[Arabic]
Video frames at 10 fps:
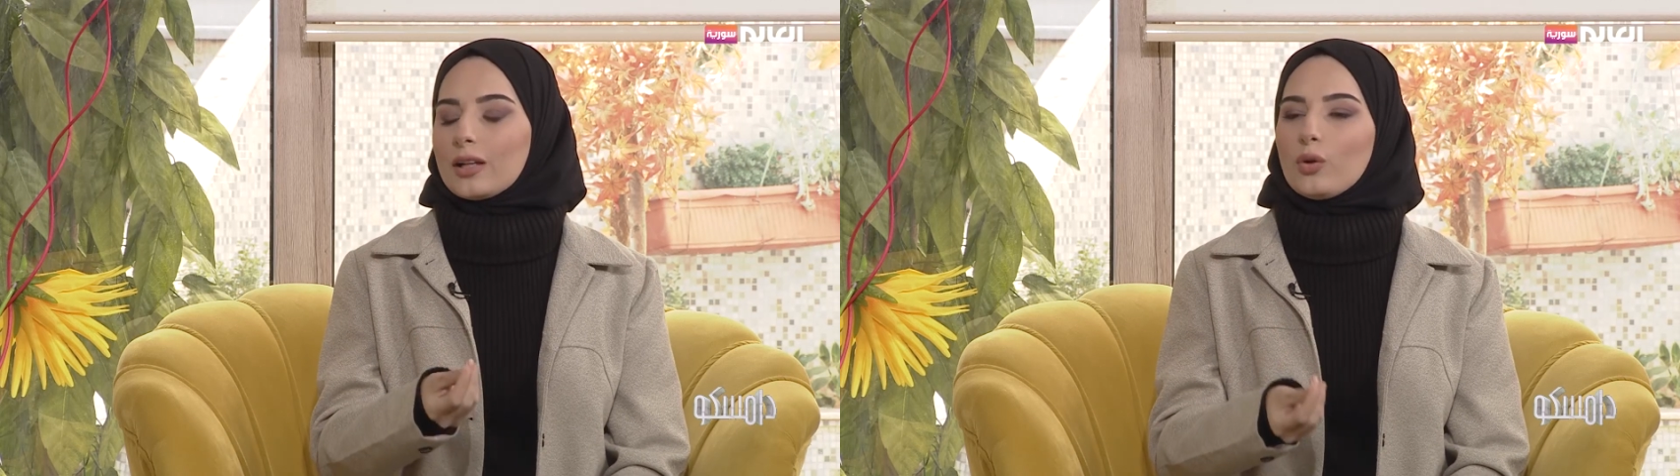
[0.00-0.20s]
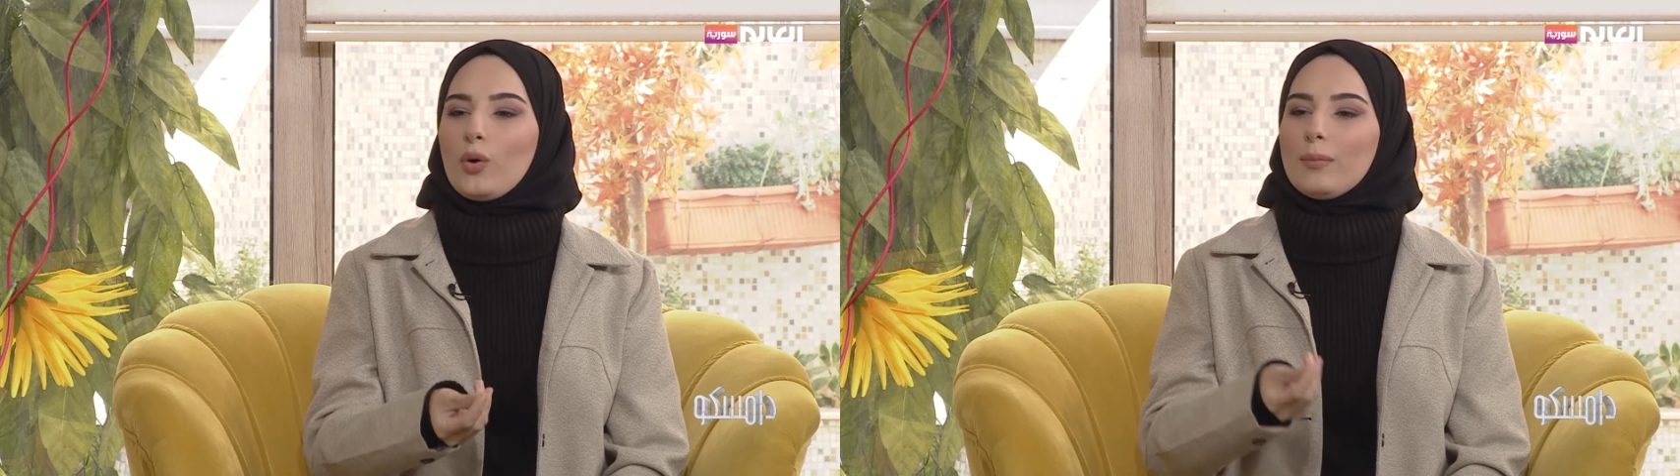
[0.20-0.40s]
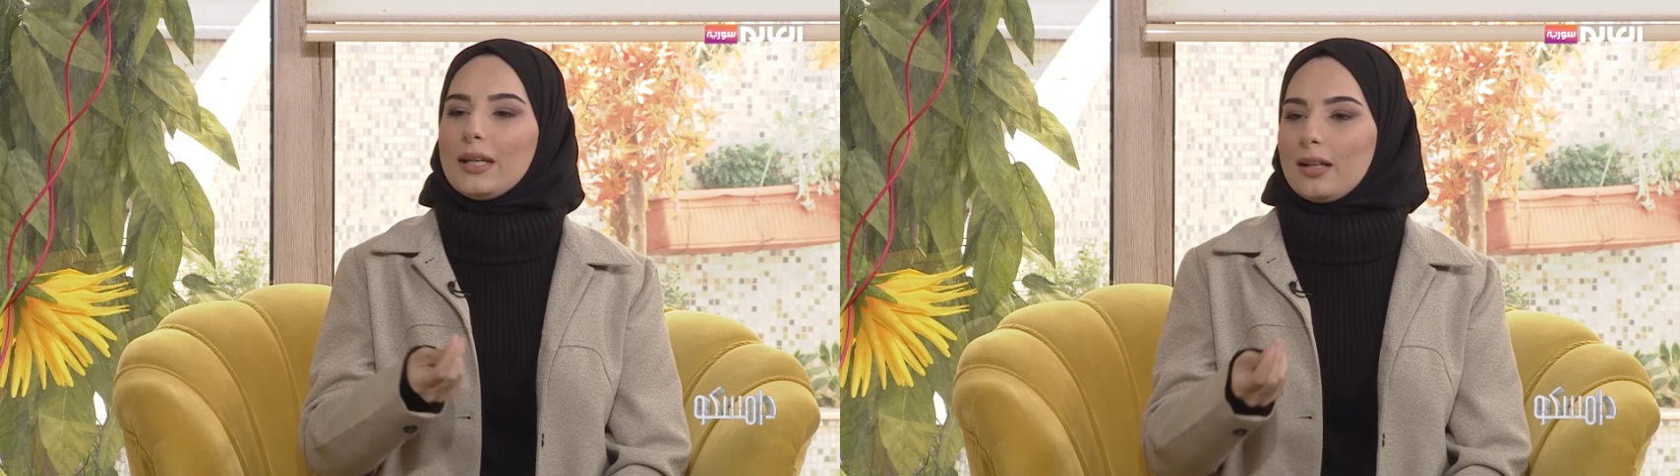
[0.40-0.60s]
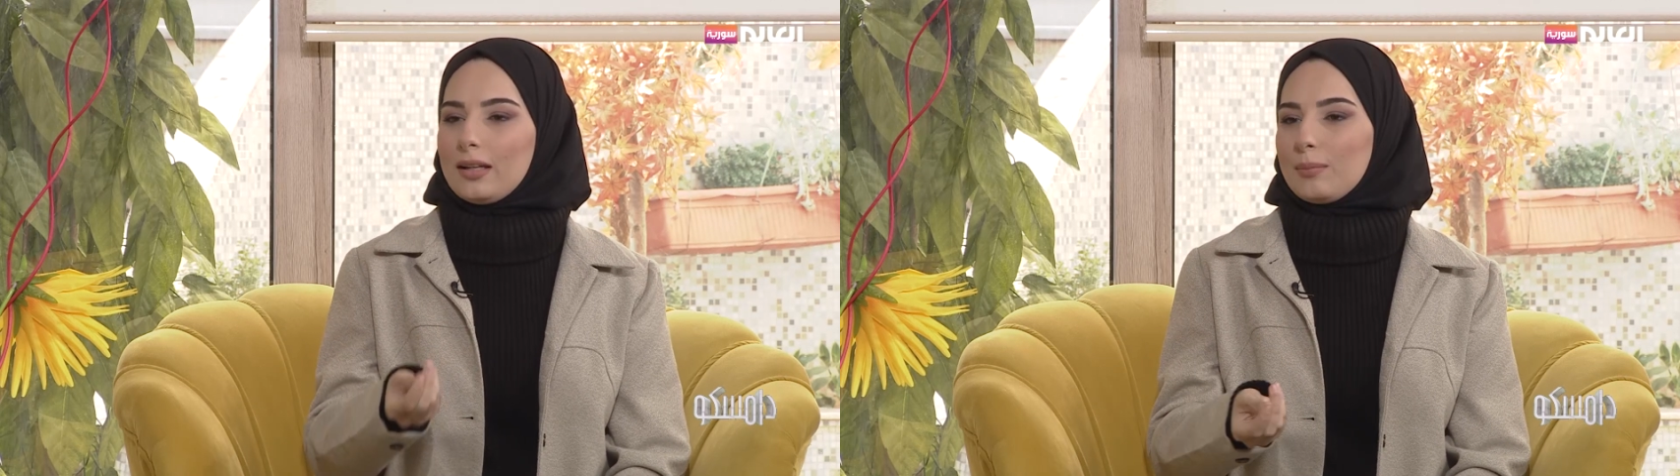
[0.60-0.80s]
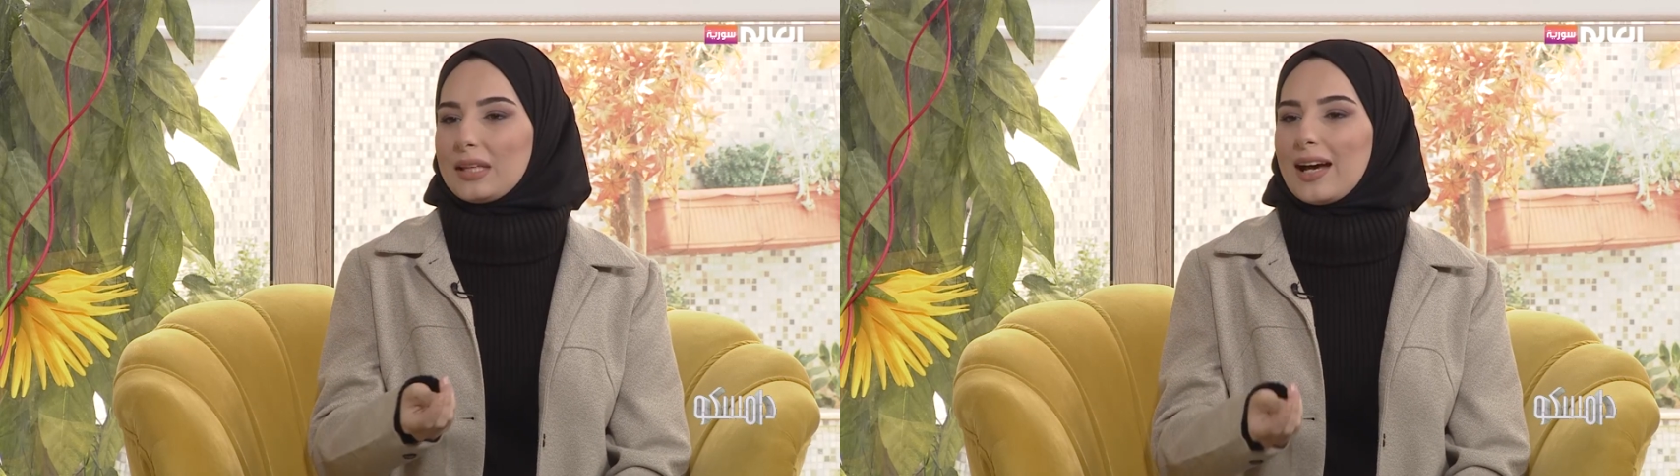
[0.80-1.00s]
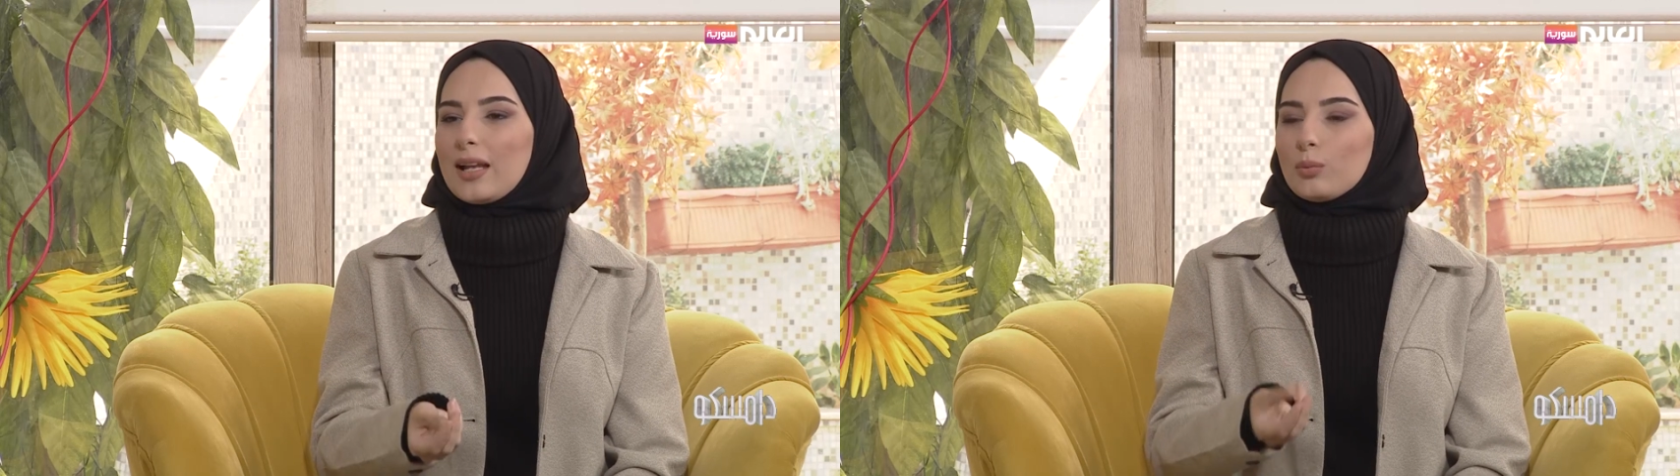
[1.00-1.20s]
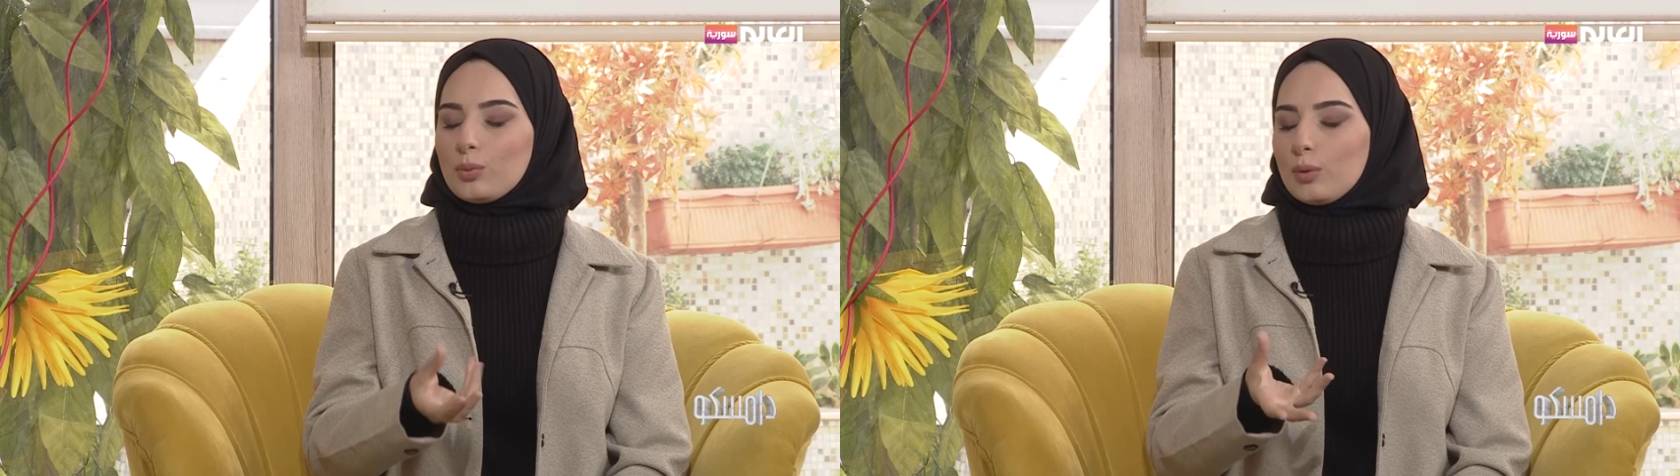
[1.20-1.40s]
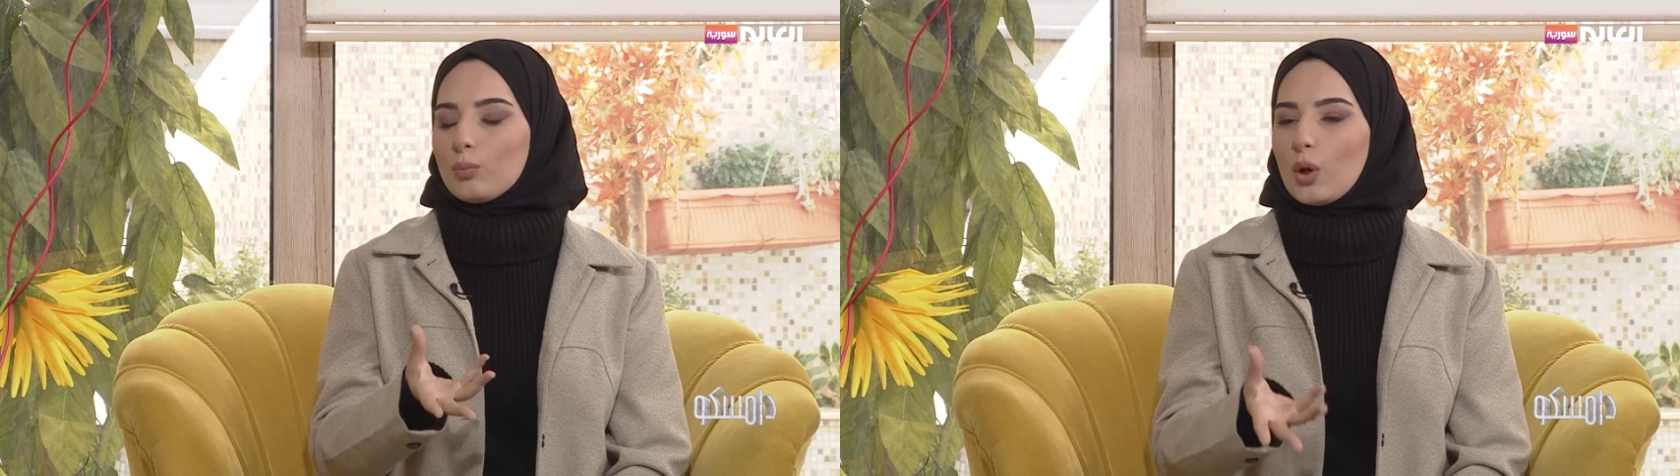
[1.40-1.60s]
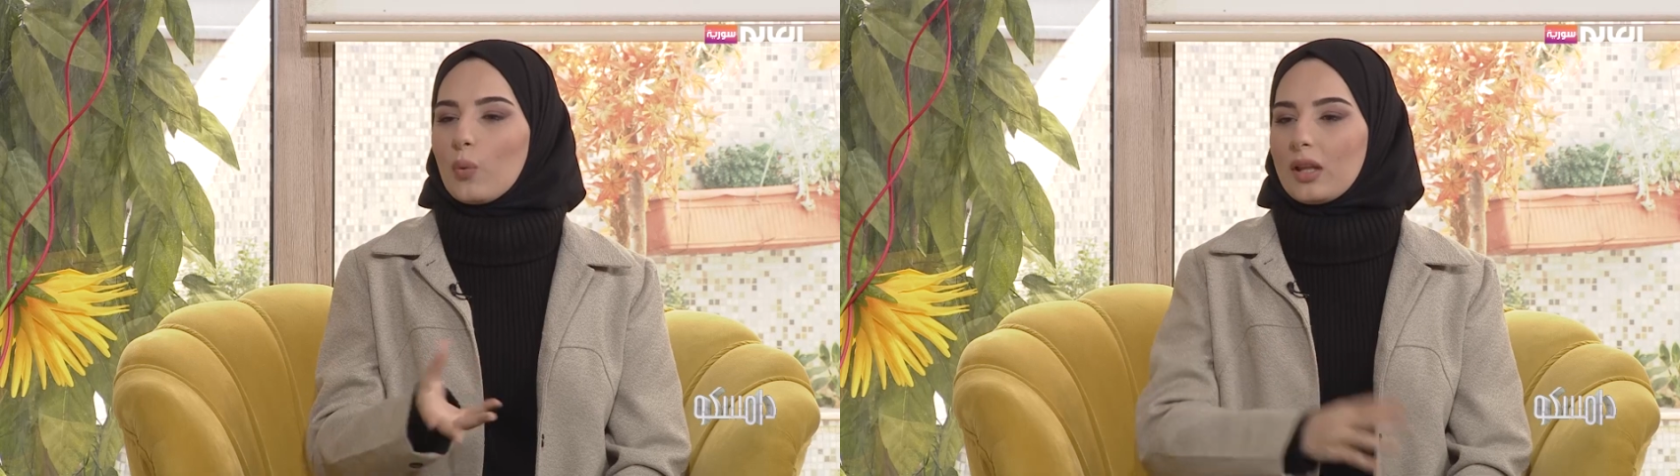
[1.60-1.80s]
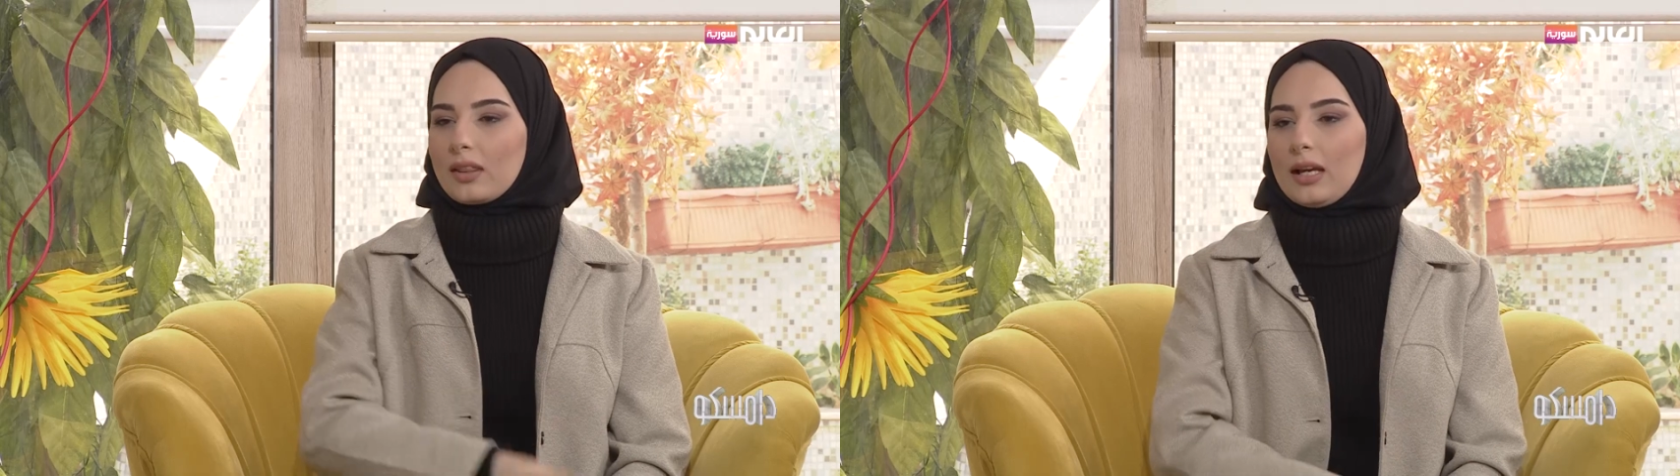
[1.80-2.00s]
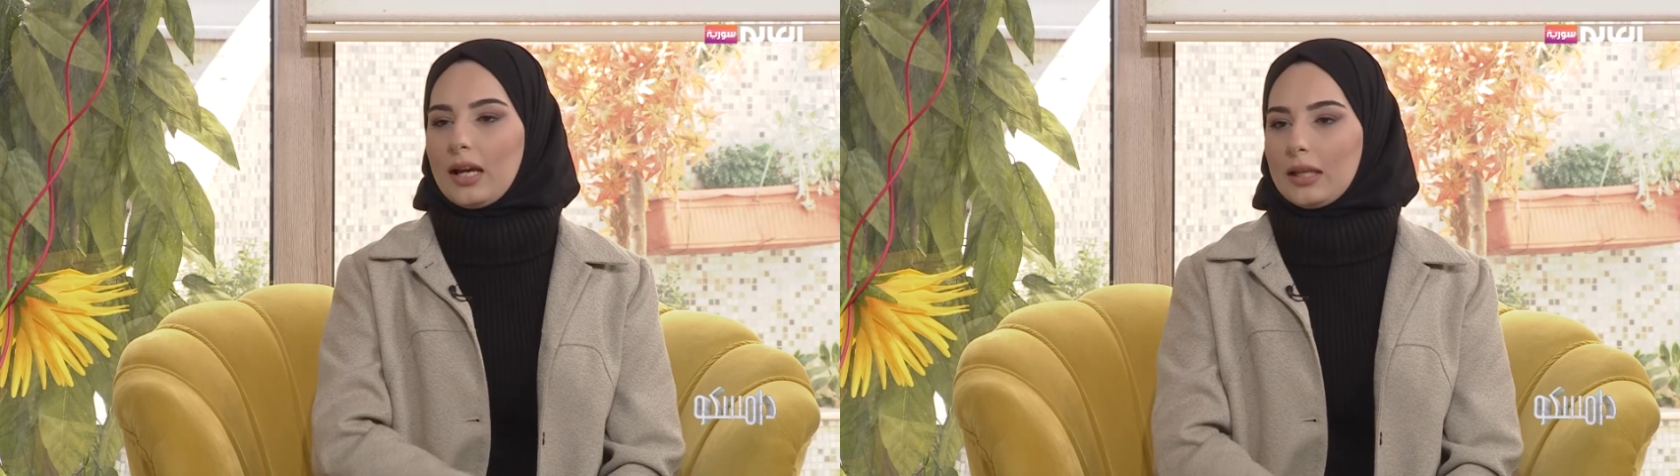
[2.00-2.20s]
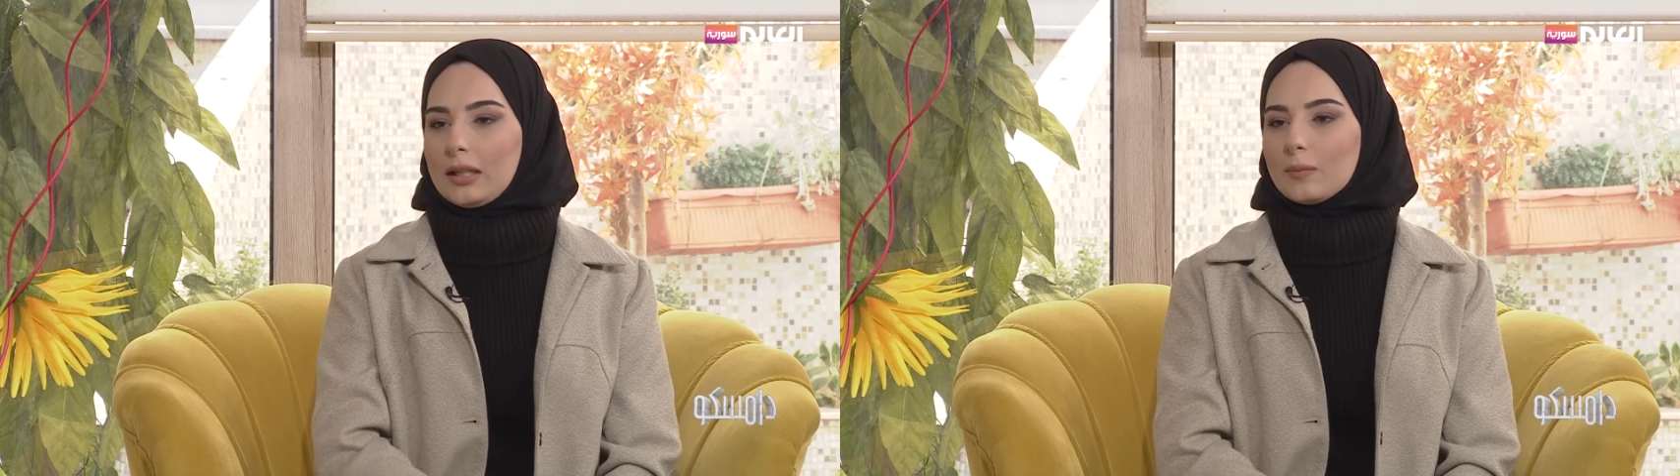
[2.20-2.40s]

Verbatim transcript: هيك نوع من المياه الملوثه يعني